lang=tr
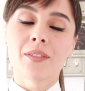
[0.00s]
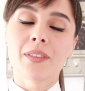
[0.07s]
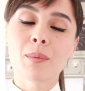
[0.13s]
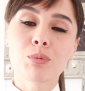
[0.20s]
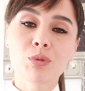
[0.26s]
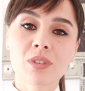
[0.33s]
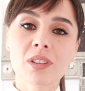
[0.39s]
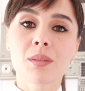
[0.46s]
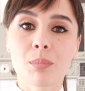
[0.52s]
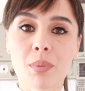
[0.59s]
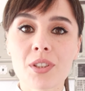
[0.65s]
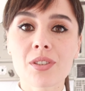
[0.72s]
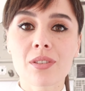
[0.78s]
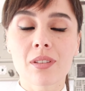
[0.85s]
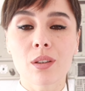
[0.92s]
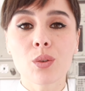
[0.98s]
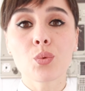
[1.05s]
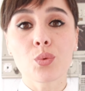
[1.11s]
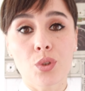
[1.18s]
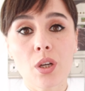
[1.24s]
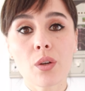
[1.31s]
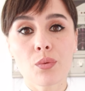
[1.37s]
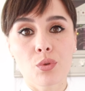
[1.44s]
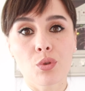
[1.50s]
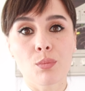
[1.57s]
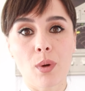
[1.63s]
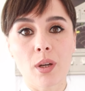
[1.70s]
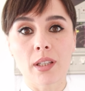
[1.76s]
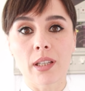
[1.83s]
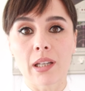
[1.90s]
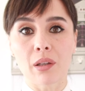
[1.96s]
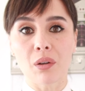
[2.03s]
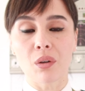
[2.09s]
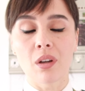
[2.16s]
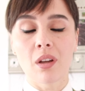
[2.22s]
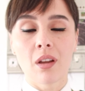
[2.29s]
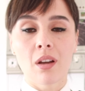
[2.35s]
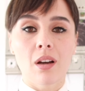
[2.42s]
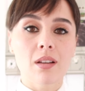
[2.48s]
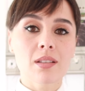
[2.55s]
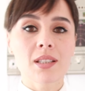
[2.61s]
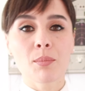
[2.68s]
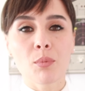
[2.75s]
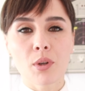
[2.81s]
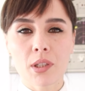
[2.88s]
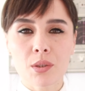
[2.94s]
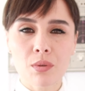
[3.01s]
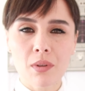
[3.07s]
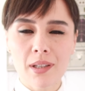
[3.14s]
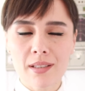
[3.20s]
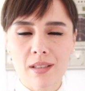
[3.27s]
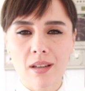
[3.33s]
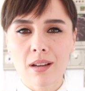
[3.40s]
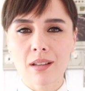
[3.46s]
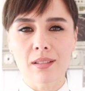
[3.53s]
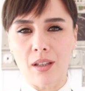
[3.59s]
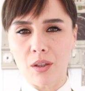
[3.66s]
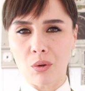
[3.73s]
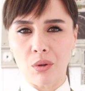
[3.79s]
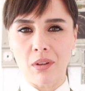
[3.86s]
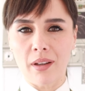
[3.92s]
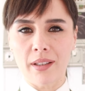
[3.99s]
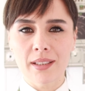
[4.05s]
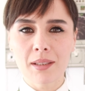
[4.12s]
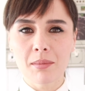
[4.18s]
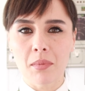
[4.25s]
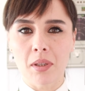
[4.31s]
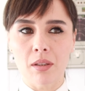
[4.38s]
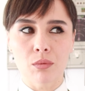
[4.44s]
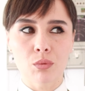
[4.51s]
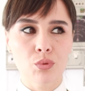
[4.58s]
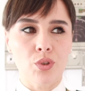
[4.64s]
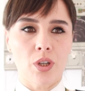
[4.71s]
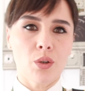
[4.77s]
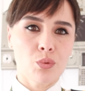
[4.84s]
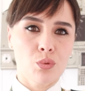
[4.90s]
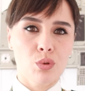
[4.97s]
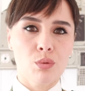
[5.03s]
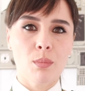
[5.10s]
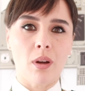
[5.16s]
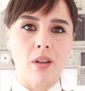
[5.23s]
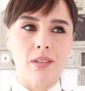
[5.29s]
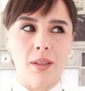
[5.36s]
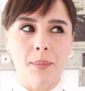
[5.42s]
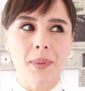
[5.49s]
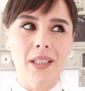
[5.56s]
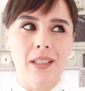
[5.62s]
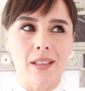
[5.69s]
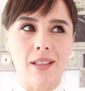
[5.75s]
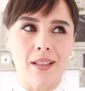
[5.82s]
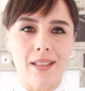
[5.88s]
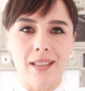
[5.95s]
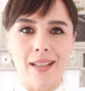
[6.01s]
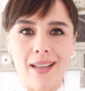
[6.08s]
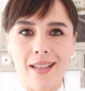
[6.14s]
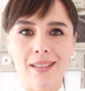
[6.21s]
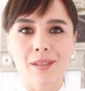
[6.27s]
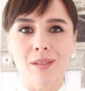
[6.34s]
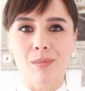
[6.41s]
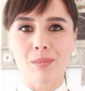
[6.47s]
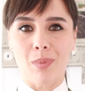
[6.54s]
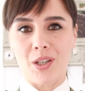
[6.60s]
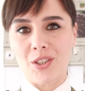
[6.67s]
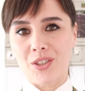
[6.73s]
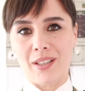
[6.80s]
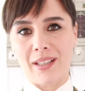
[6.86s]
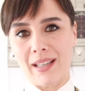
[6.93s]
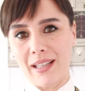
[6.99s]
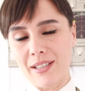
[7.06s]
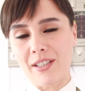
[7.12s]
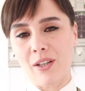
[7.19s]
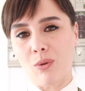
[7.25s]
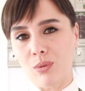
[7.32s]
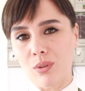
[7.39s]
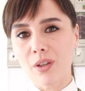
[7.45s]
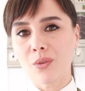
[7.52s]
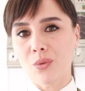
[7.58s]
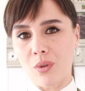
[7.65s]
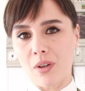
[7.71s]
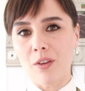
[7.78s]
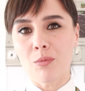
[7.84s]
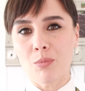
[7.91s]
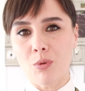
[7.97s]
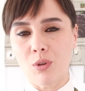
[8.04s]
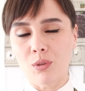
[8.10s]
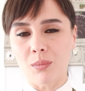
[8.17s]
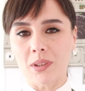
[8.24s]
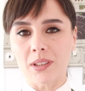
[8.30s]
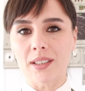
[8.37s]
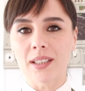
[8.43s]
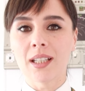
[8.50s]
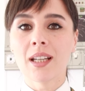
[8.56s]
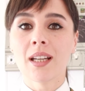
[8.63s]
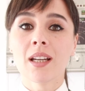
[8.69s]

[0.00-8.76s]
Ve bunların başında da uçağı uçurmak geliyor. Aslında böyle söyleyince ne kadar kolay değil mi? Uçağı uçurmak tabii ki yani en başta gelecek olan görevi bu olmalı.